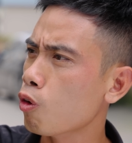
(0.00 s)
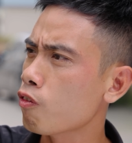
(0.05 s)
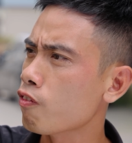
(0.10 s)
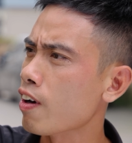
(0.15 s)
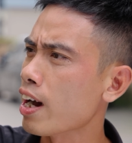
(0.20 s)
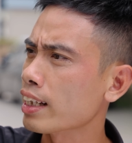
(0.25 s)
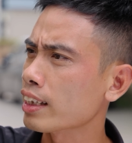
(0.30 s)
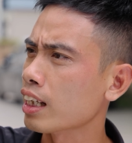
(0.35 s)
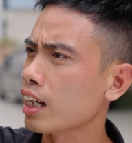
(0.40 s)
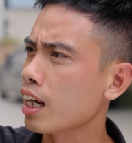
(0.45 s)
bố
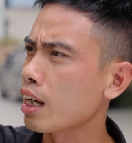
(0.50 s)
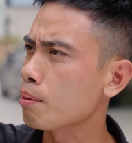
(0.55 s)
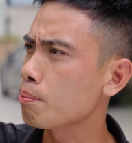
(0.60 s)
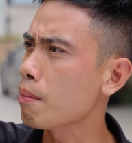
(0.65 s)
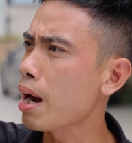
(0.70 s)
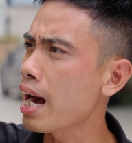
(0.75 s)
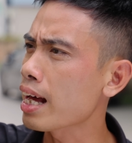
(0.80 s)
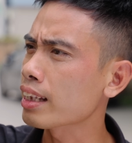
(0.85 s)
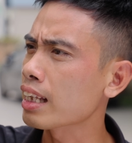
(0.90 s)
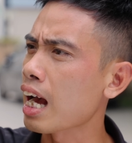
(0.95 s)
phạt thằng này
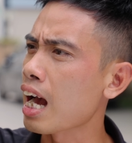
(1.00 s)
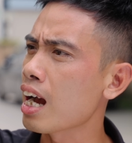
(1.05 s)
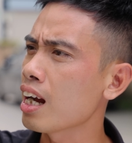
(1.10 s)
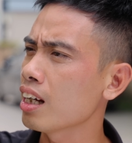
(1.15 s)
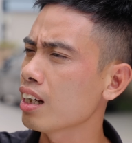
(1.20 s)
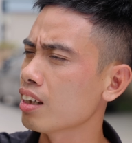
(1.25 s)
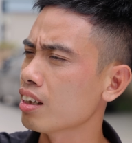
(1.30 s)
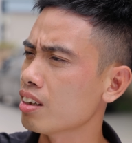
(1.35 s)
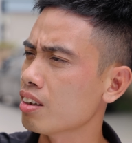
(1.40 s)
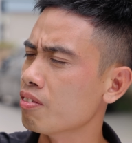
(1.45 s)
3 tháng
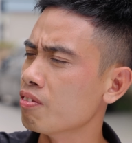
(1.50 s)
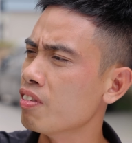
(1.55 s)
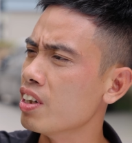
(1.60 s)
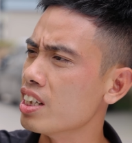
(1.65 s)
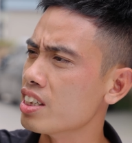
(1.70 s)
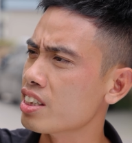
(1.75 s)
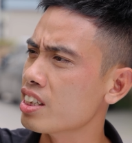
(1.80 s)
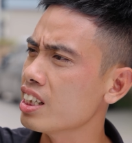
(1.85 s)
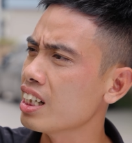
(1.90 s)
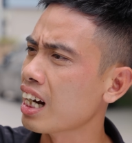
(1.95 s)

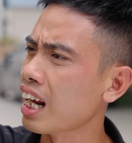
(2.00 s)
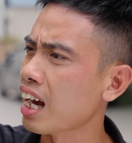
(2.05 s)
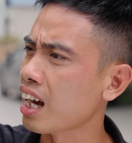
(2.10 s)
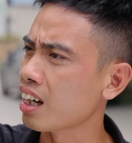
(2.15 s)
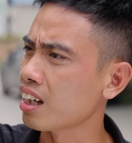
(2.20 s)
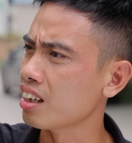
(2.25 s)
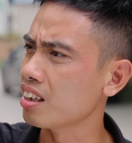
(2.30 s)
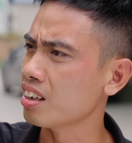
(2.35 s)
vệ sinh làng